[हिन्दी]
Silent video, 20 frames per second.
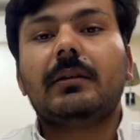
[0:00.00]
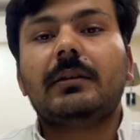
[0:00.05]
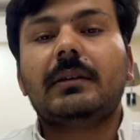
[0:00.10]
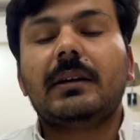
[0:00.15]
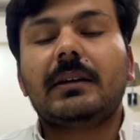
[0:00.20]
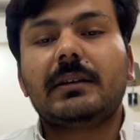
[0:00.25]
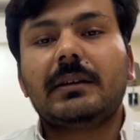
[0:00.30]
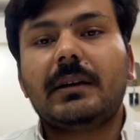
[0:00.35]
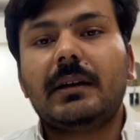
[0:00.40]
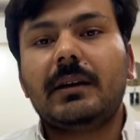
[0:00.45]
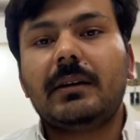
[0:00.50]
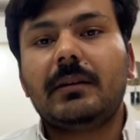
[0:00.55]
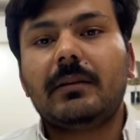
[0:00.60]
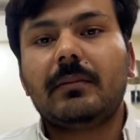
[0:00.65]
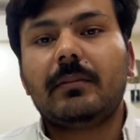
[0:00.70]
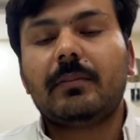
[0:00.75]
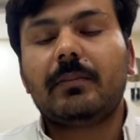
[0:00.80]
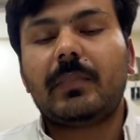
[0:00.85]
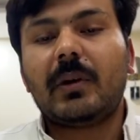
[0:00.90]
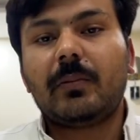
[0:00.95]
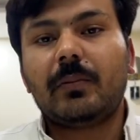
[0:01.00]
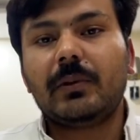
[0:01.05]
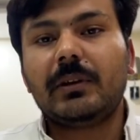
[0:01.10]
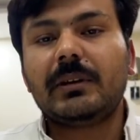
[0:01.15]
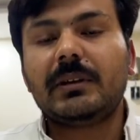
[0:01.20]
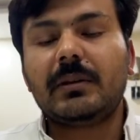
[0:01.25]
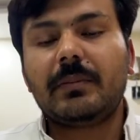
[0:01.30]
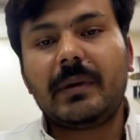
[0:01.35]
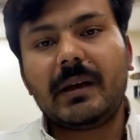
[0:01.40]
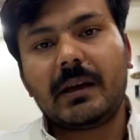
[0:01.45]
नाजरीन
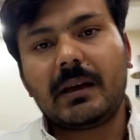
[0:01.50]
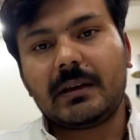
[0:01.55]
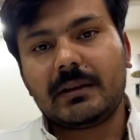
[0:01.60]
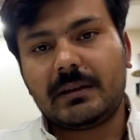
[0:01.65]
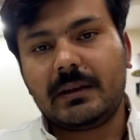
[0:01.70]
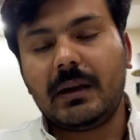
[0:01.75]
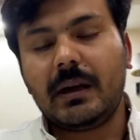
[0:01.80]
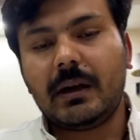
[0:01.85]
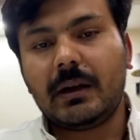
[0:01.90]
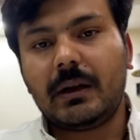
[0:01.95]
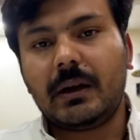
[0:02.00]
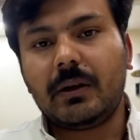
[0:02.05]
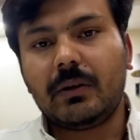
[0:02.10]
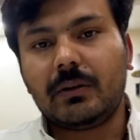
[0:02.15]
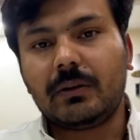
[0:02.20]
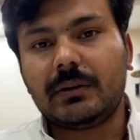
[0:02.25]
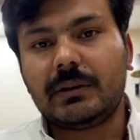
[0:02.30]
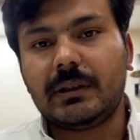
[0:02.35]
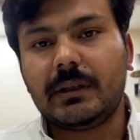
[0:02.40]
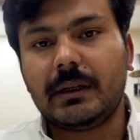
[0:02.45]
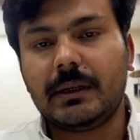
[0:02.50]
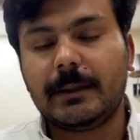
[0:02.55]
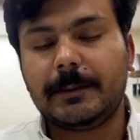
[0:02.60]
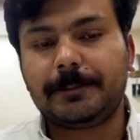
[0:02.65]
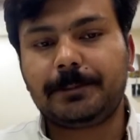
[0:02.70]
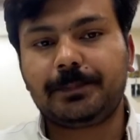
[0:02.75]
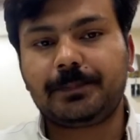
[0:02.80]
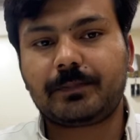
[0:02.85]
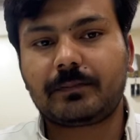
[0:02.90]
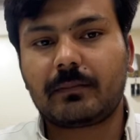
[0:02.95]
पॉपुलिज़म एक ऐसी आइडियोलॉजी है
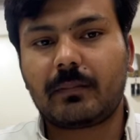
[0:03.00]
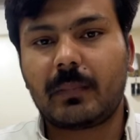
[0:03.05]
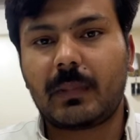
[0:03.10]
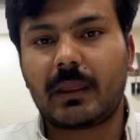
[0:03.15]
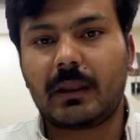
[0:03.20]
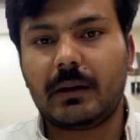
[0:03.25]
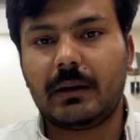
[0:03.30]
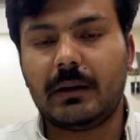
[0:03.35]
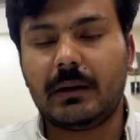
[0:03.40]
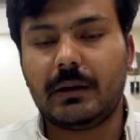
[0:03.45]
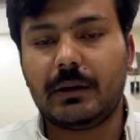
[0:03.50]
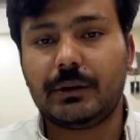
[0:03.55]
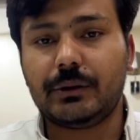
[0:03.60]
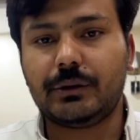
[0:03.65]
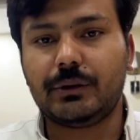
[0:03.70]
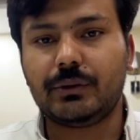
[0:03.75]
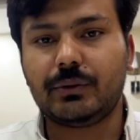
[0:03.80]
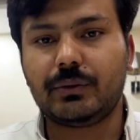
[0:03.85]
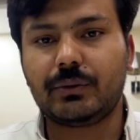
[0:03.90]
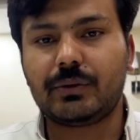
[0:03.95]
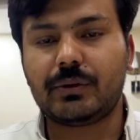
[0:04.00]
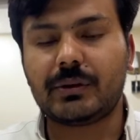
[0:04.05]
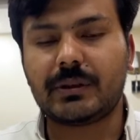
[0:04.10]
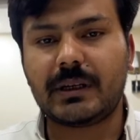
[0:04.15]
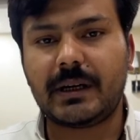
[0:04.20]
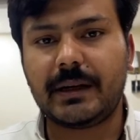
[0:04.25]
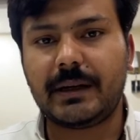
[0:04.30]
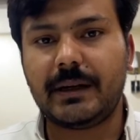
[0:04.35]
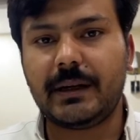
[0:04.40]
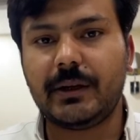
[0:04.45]
जो
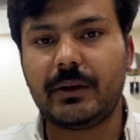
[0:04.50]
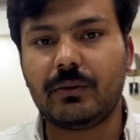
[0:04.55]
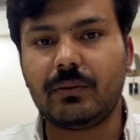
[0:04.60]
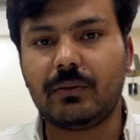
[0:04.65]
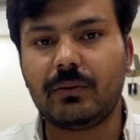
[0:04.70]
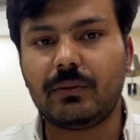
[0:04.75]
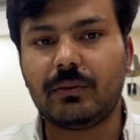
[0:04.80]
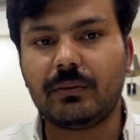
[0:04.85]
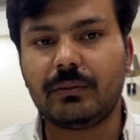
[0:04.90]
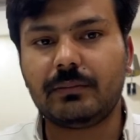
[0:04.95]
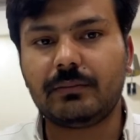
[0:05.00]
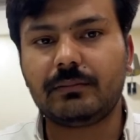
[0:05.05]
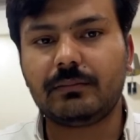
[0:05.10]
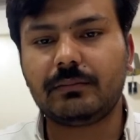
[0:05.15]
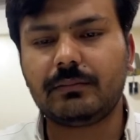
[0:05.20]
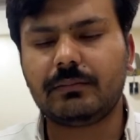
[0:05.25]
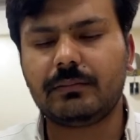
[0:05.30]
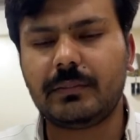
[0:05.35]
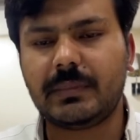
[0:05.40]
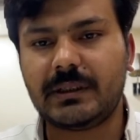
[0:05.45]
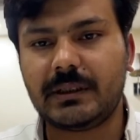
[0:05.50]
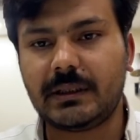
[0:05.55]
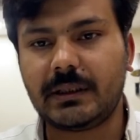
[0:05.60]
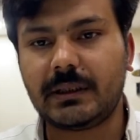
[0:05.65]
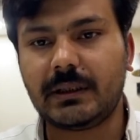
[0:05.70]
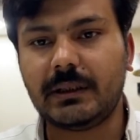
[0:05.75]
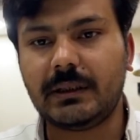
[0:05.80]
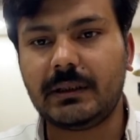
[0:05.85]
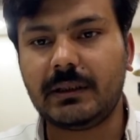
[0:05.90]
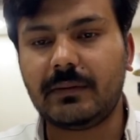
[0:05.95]
सोसाइटी को
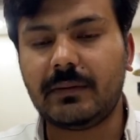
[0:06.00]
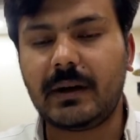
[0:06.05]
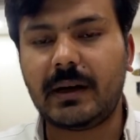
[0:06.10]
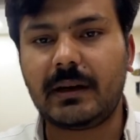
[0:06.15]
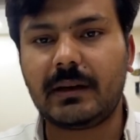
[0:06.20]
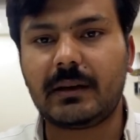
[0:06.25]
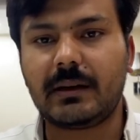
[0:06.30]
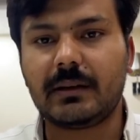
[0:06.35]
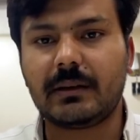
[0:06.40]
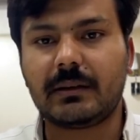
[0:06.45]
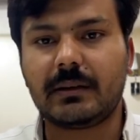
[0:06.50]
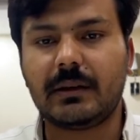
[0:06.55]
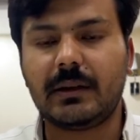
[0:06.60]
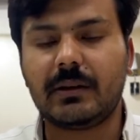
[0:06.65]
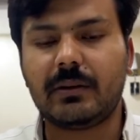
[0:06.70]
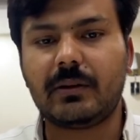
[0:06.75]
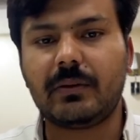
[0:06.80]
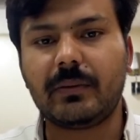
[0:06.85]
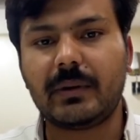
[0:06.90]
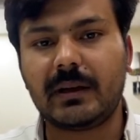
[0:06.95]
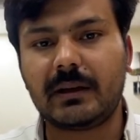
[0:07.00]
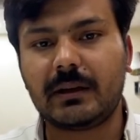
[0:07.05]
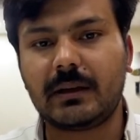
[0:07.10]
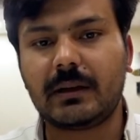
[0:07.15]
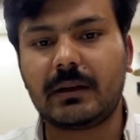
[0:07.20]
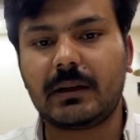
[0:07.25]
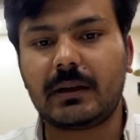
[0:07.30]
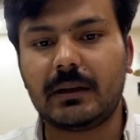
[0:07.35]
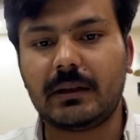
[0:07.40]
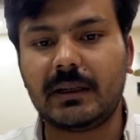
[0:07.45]
बेसिकली डिवाइड करती है और डिवाइड
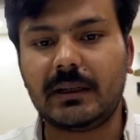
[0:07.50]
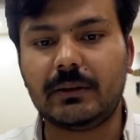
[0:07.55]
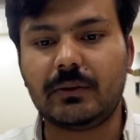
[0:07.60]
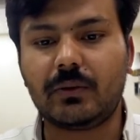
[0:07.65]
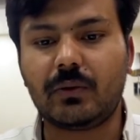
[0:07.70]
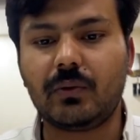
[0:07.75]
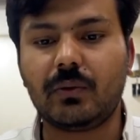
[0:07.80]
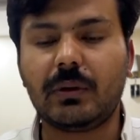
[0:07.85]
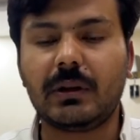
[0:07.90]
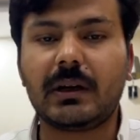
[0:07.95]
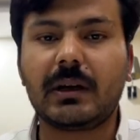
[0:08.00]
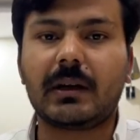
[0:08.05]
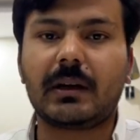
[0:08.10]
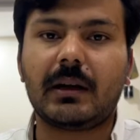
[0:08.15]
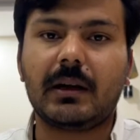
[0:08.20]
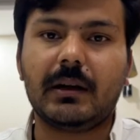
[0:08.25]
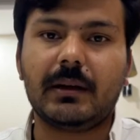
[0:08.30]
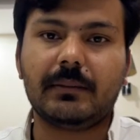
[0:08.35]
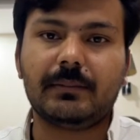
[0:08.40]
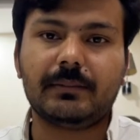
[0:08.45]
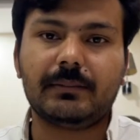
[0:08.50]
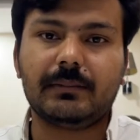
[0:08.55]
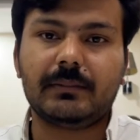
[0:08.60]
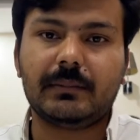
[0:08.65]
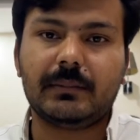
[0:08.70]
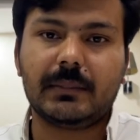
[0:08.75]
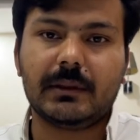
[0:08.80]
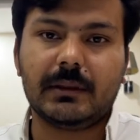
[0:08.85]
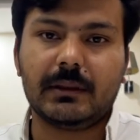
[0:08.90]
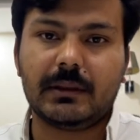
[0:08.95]
करके दैन रूल
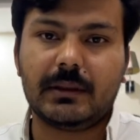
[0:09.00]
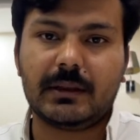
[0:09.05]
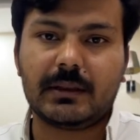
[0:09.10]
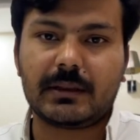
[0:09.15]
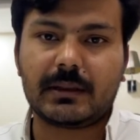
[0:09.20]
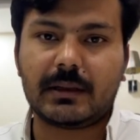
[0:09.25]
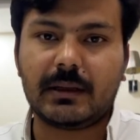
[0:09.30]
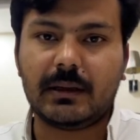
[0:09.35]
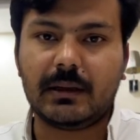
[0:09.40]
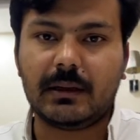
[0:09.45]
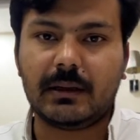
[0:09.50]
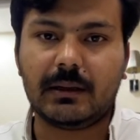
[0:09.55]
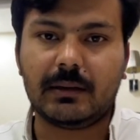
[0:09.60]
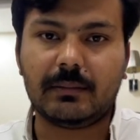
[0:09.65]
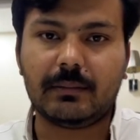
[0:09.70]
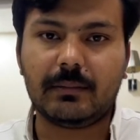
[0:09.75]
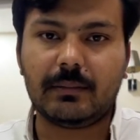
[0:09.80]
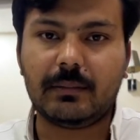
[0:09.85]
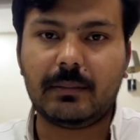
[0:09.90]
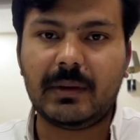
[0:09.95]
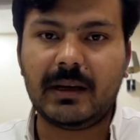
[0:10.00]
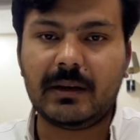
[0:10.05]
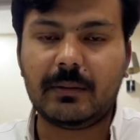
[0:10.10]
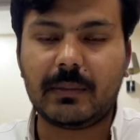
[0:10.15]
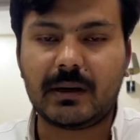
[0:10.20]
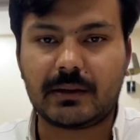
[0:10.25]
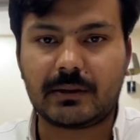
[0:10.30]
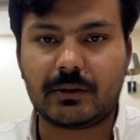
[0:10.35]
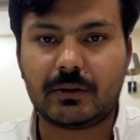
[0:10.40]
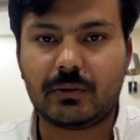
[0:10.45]
करना इसका मेन
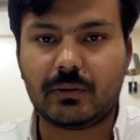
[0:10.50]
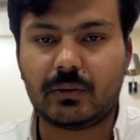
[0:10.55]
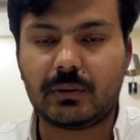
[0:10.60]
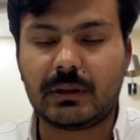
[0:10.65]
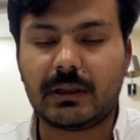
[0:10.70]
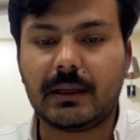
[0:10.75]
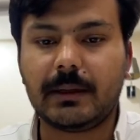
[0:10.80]
मकसद होता